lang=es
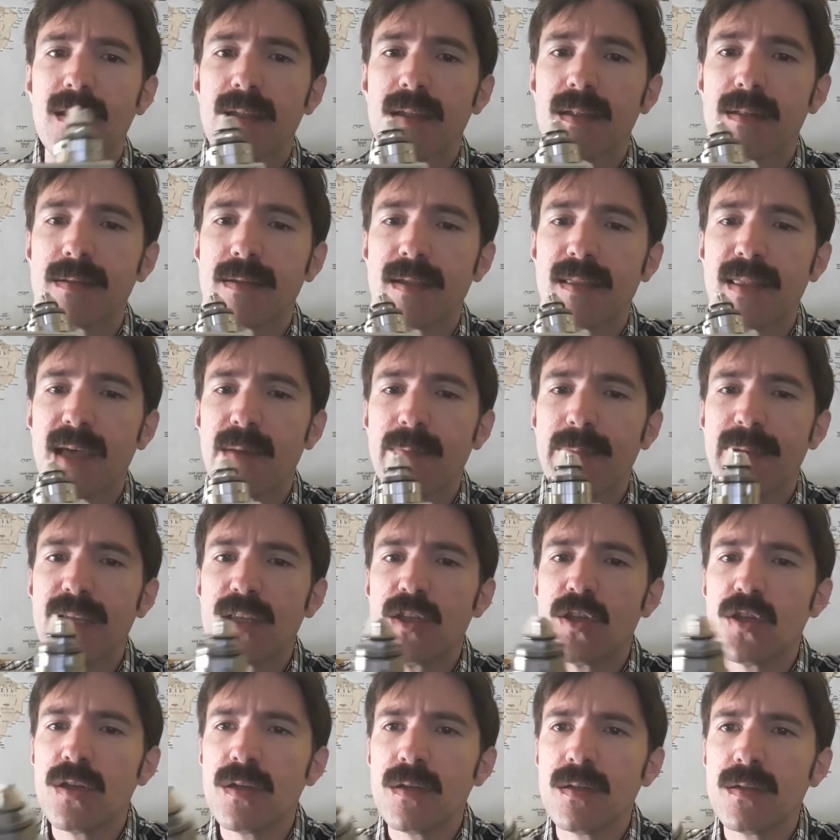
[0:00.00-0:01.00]
Se
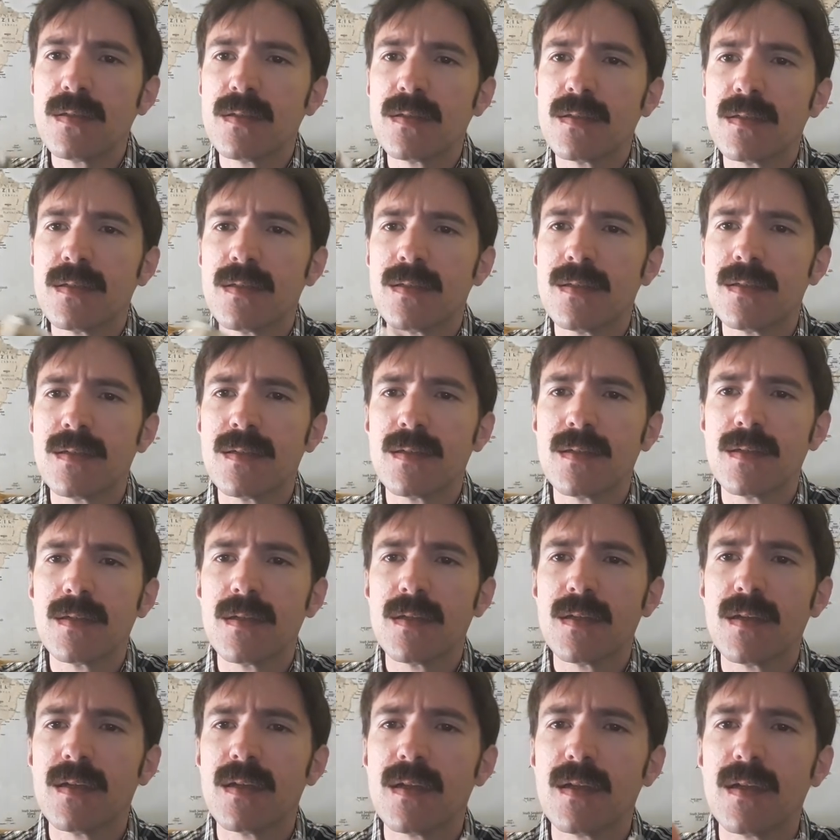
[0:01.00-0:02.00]
tapecho
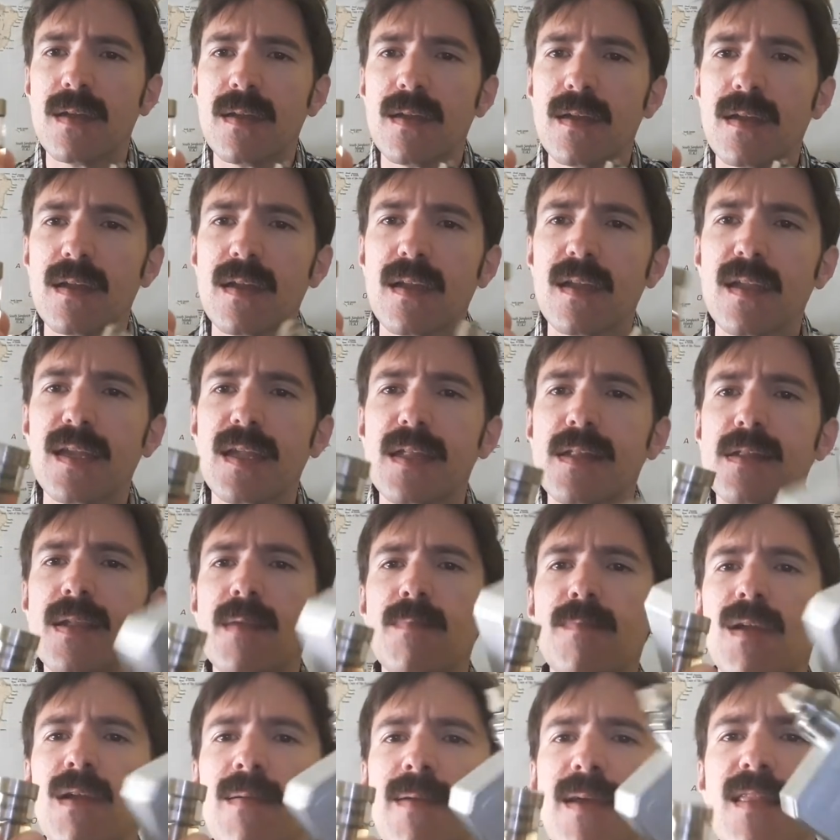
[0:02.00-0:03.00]
y
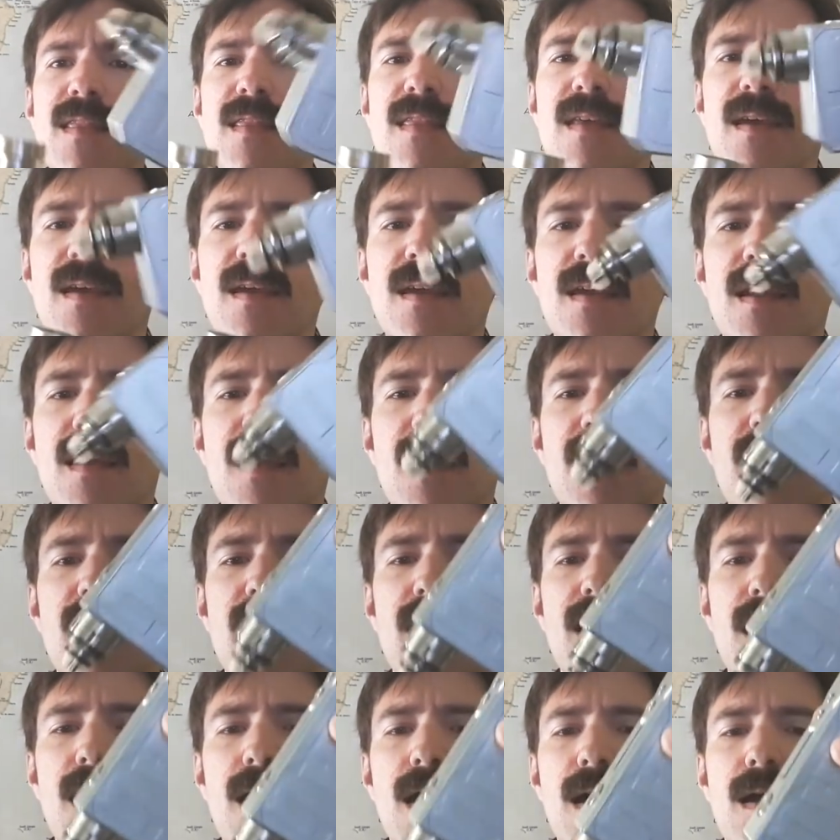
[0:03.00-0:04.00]
simplemente
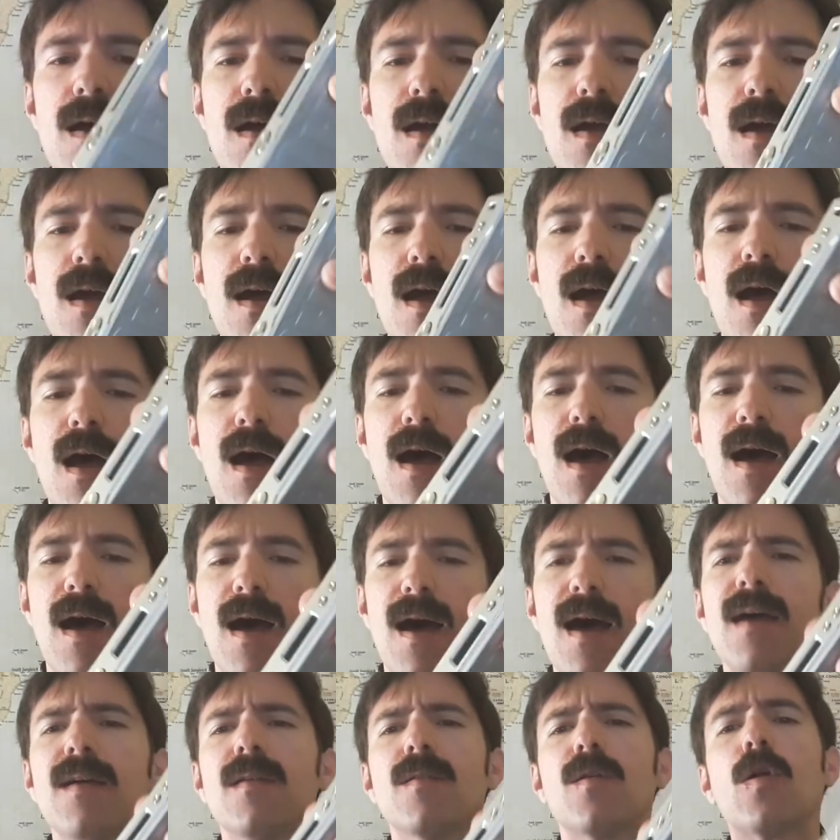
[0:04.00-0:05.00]

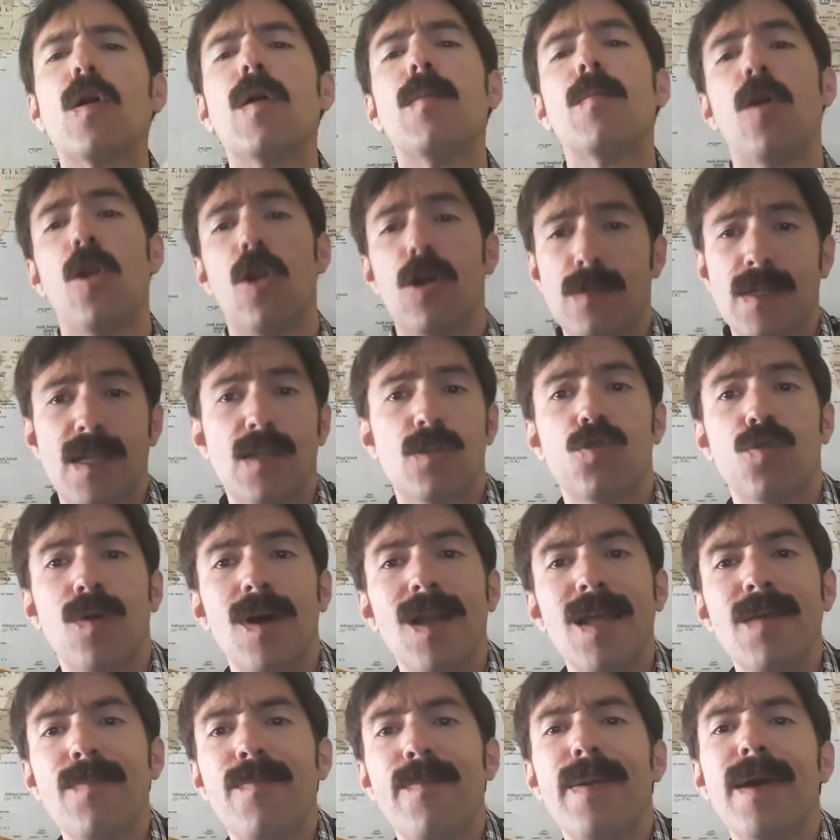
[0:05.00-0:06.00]
ah, como los
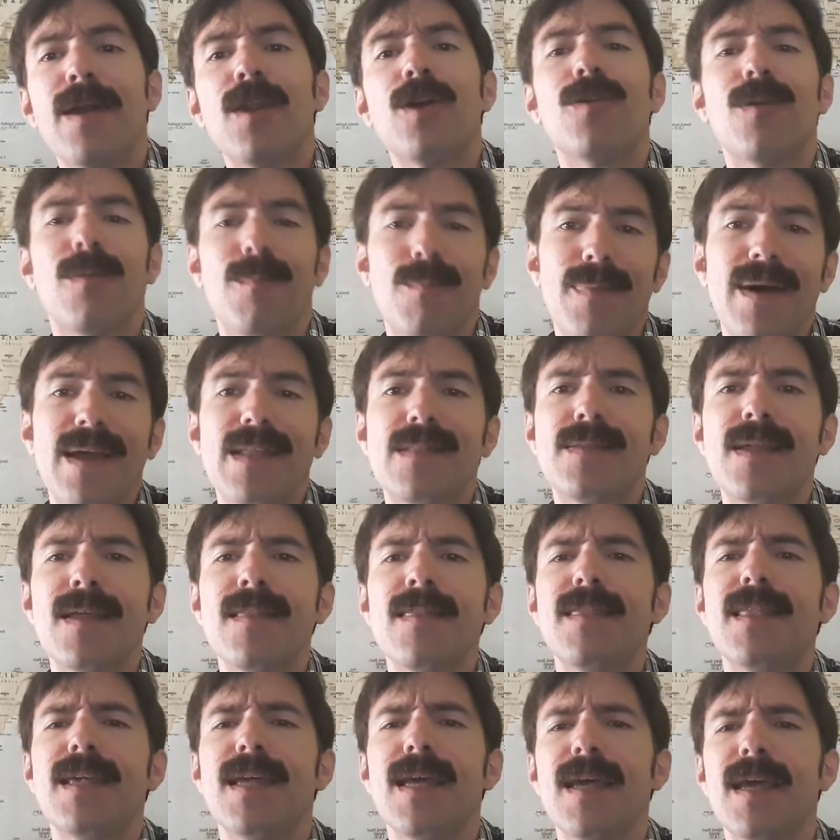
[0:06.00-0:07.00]
actuales, pero
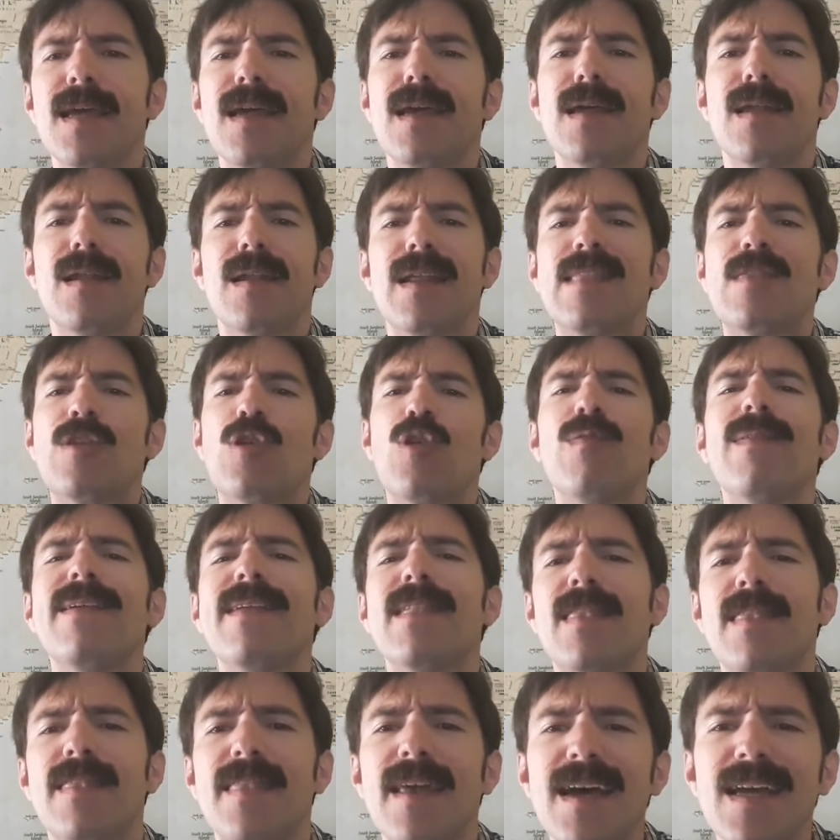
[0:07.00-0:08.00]
bastante
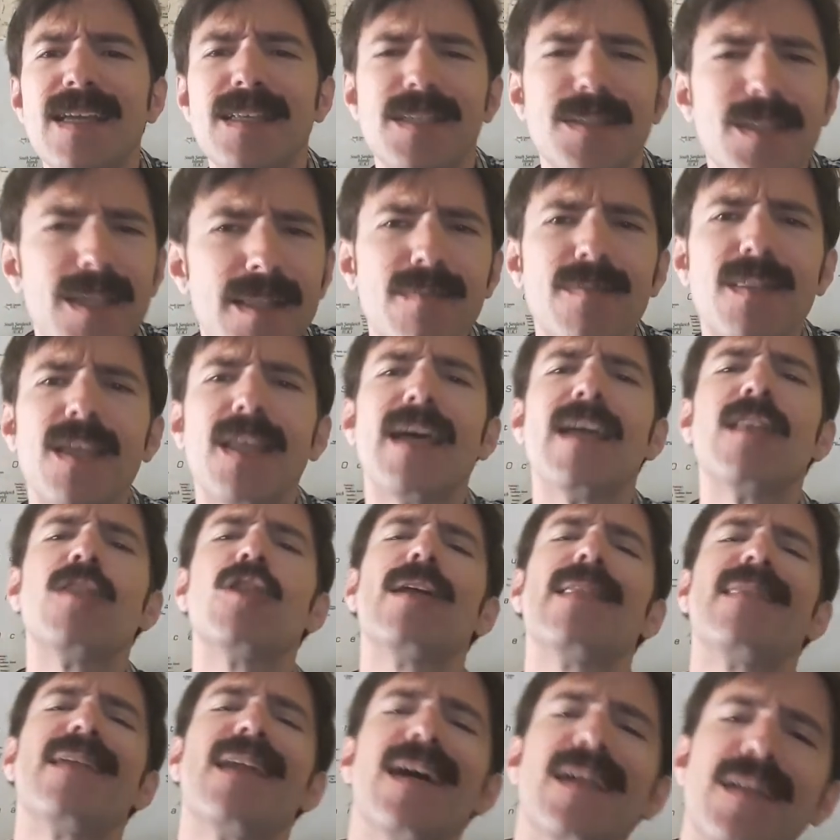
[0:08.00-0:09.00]
retrovintage, tirando
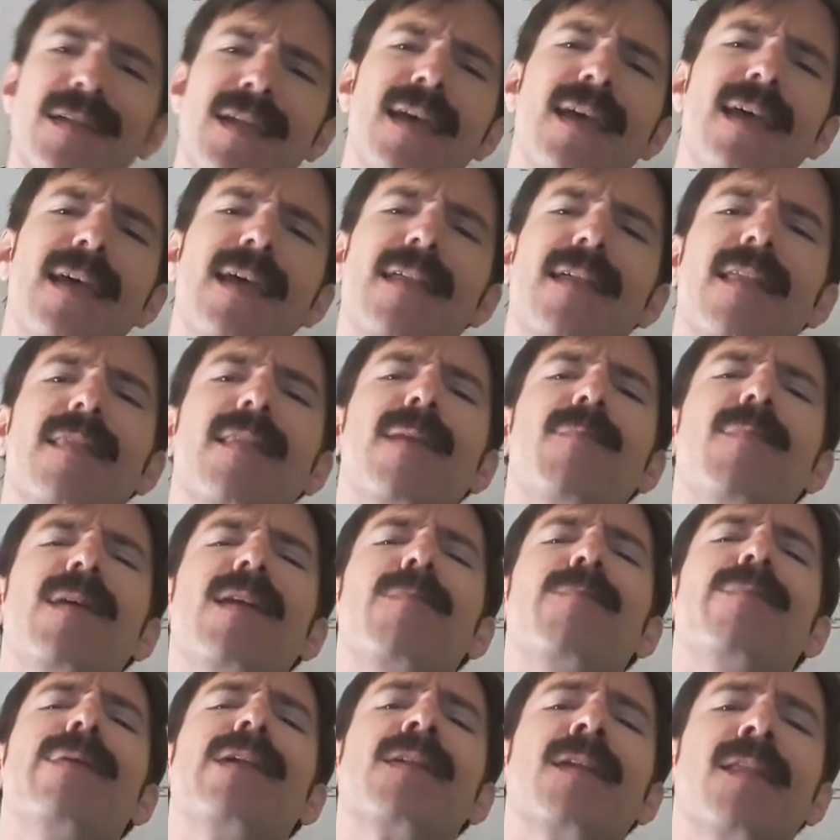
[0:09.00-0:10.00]
atrás de
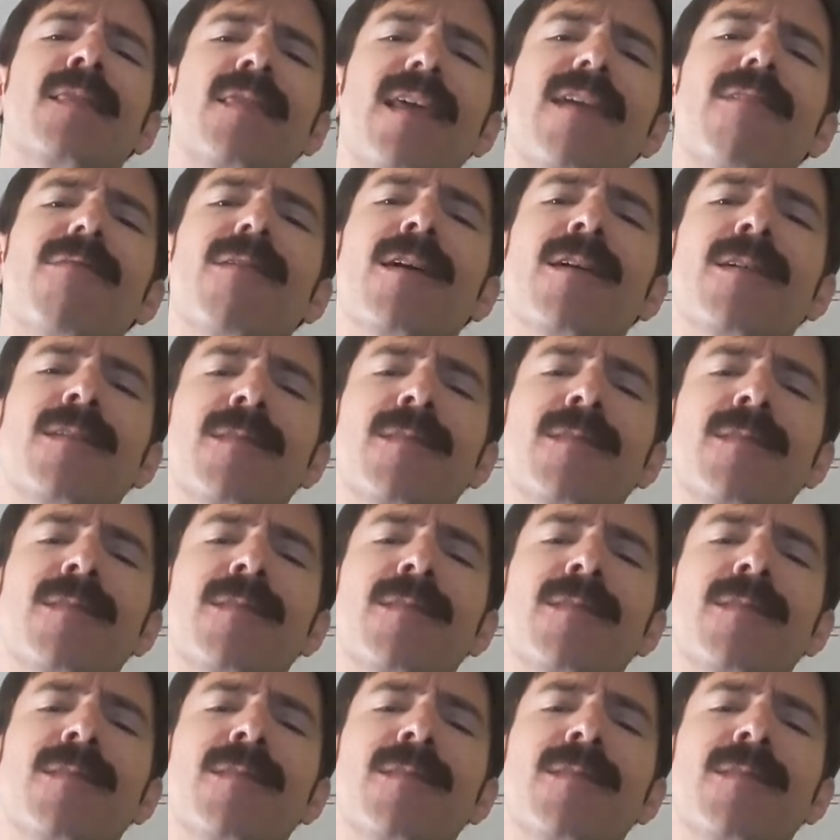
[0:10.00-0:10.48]
perspectiva.